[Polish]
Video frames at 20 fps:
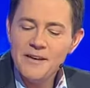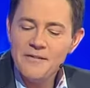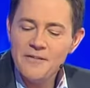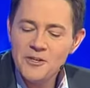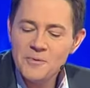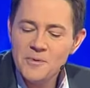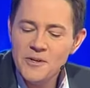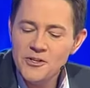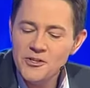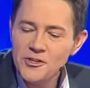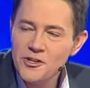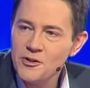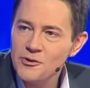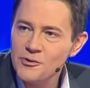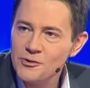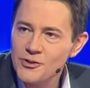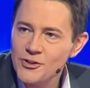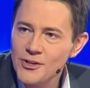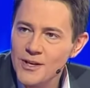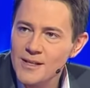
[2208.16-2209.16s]
nie weźmie
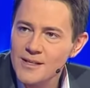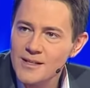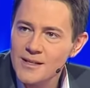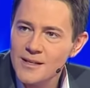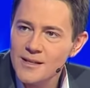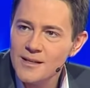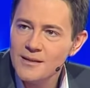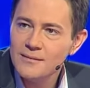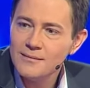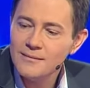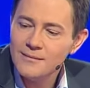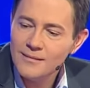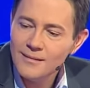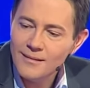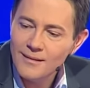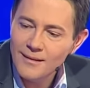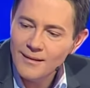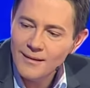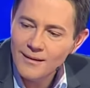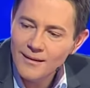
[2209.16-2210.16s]
10 tysięcy,
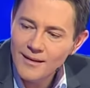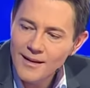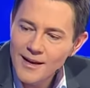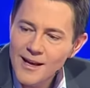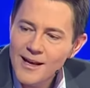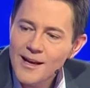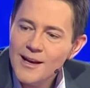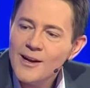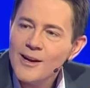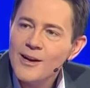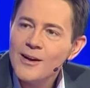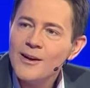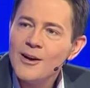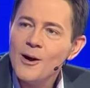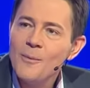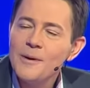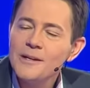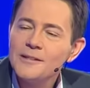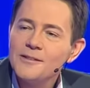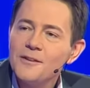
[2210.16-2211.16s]

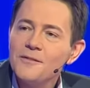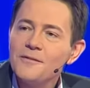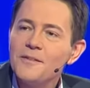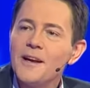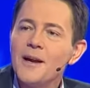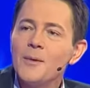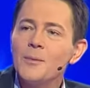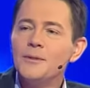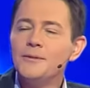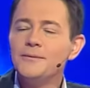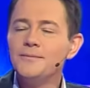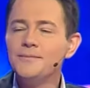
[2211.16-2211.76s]
kopertę otwieramy.